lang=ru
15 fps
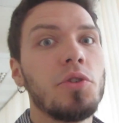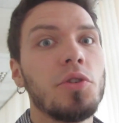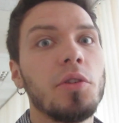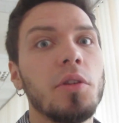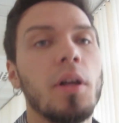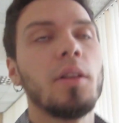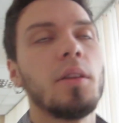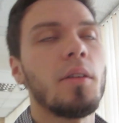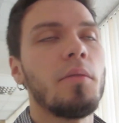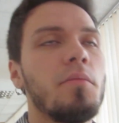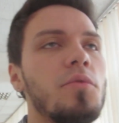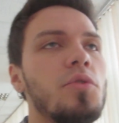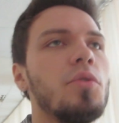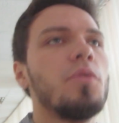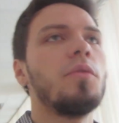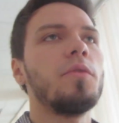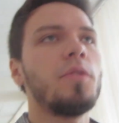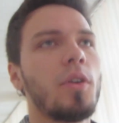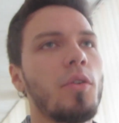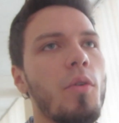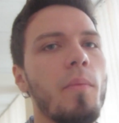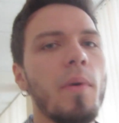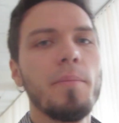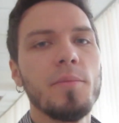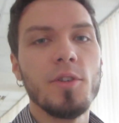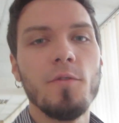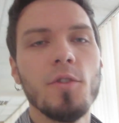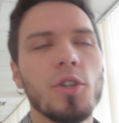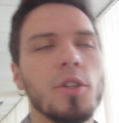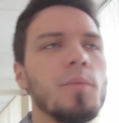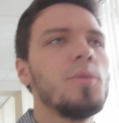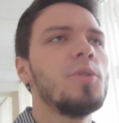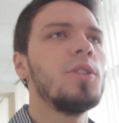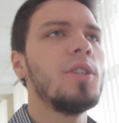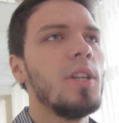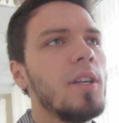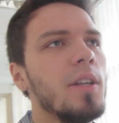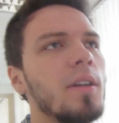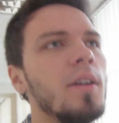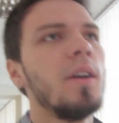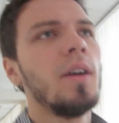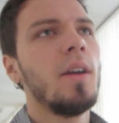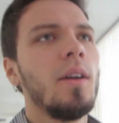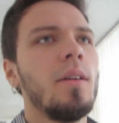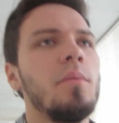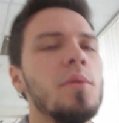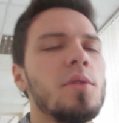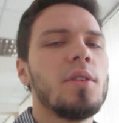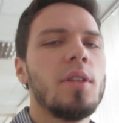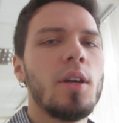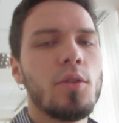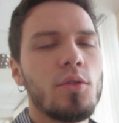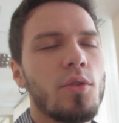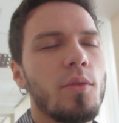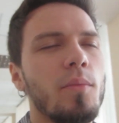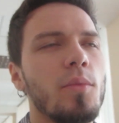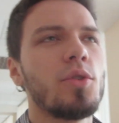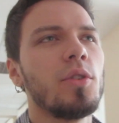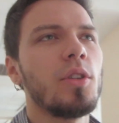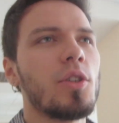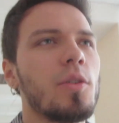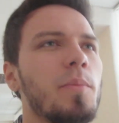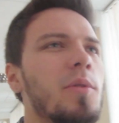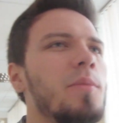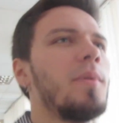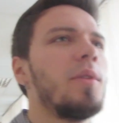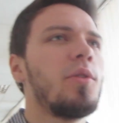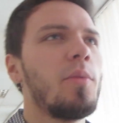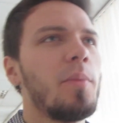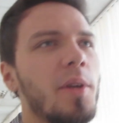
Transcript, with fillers: начитал там все в таком mtv стиле. Не знаю, что, может даже посмотрю